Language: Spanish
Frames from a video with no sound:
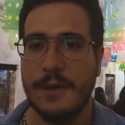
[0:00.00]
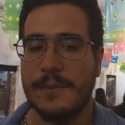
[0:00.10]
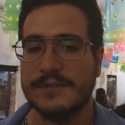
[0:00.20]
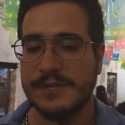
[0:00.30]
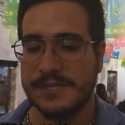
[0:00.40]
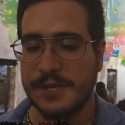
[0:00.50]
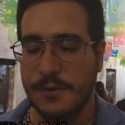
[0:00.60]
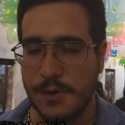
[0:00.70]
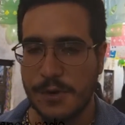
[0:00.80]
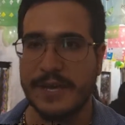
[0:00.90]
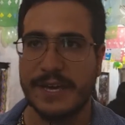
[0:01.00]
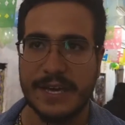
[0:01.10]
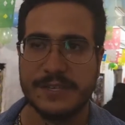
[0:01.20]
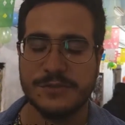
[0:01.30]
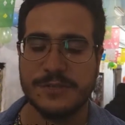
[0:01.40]
Pero estoy seguro
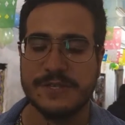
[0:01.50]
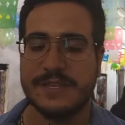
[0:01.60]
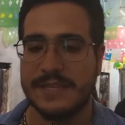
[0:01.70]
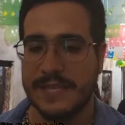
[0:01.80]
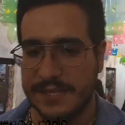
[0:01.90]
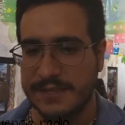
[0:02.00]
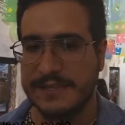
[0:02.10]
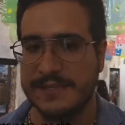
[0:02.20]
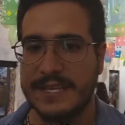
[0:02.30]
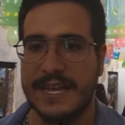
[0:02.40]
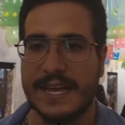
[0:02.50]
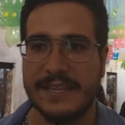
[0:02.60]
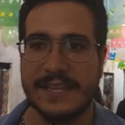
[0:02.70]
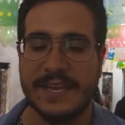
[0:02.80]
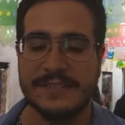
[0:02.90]
que sus descendientes y la
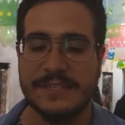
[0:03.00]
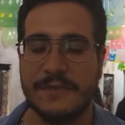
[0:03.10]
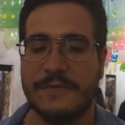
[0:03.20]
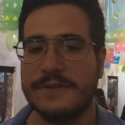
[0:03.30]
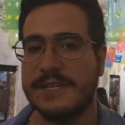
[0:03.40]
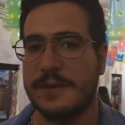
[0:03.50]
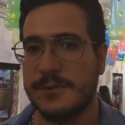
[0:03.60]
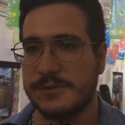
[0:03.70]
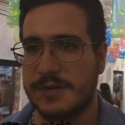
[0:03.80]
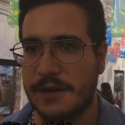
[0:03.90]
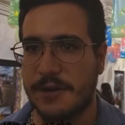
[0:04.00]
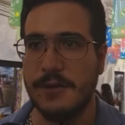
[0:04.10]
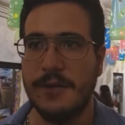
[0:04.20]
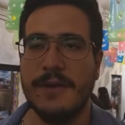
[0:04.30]
gente que ha sido influenciada por su trabajo